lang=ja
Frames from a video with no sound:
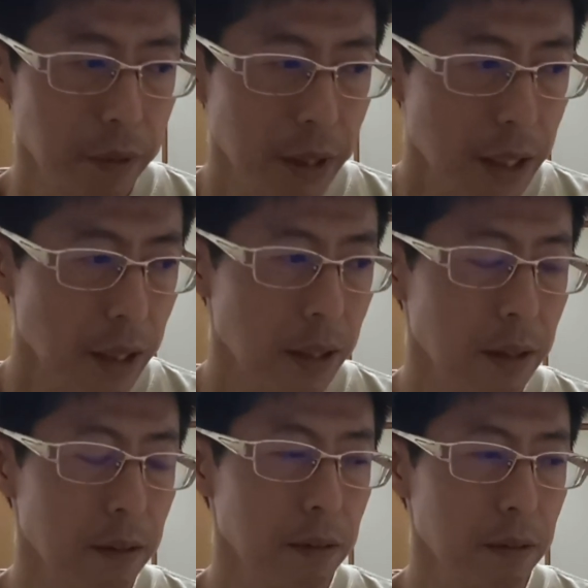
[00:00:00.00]
で、
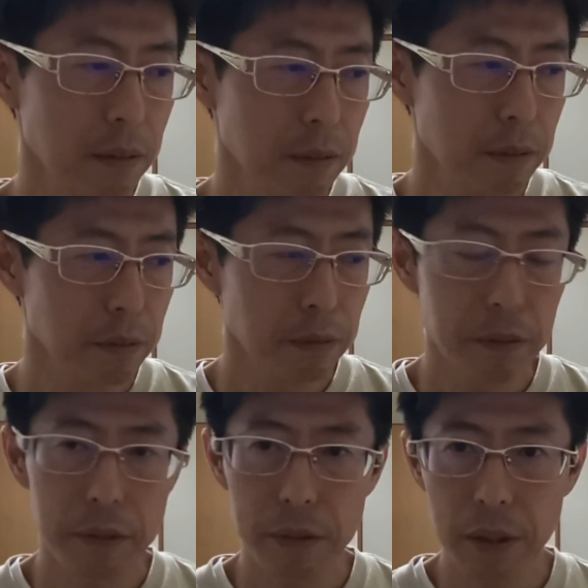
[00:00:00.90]

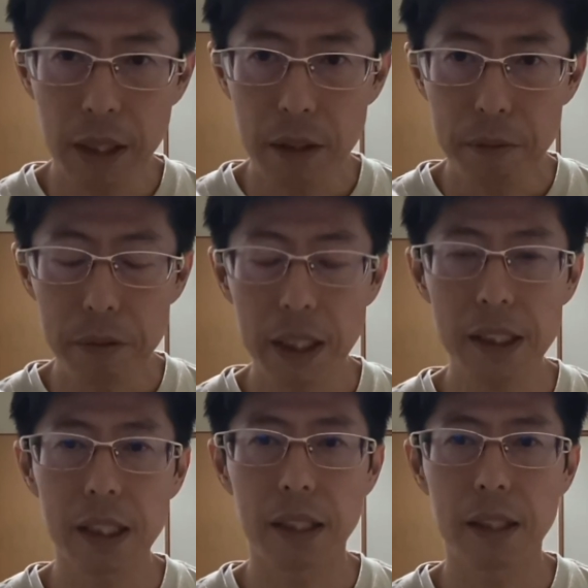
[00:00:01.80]
だけども、那
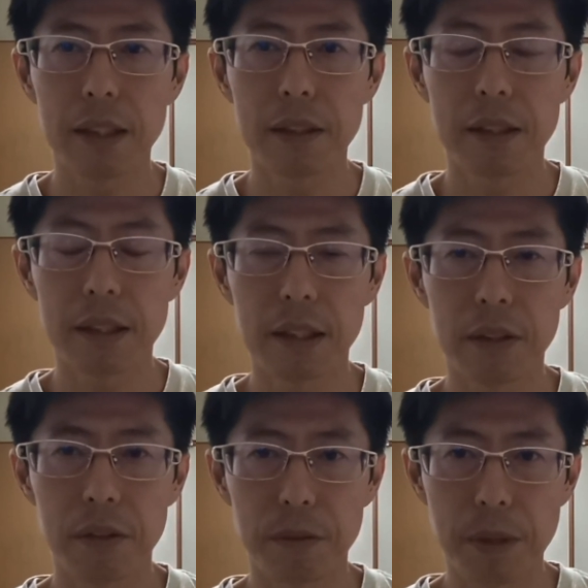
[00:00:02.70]
須川天心選
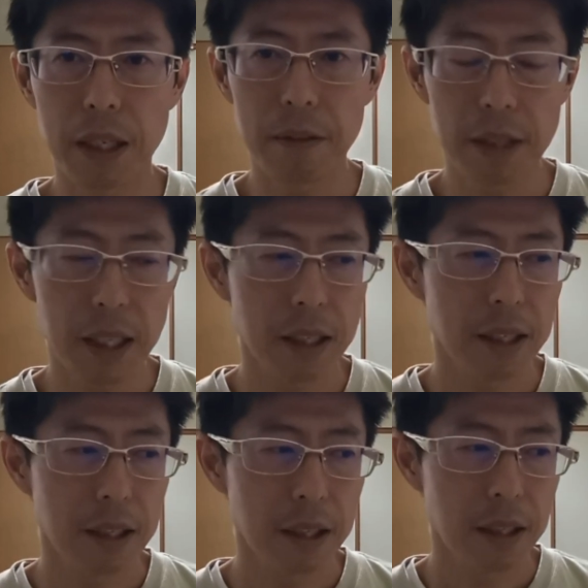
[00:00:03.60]
手の場合は、
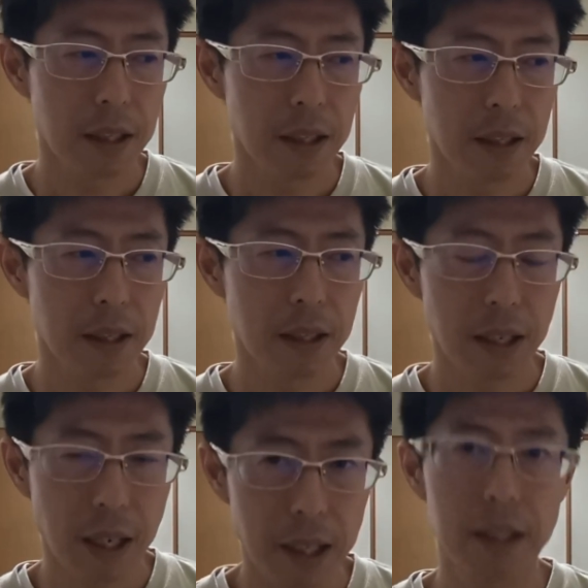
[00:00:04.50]

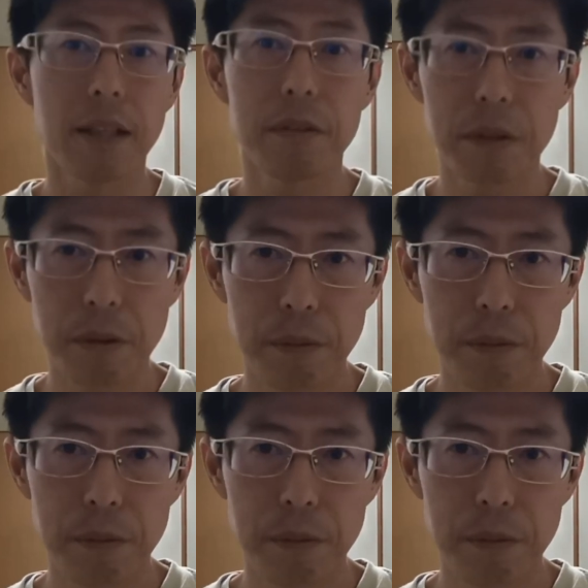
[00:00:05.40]
勝ってると。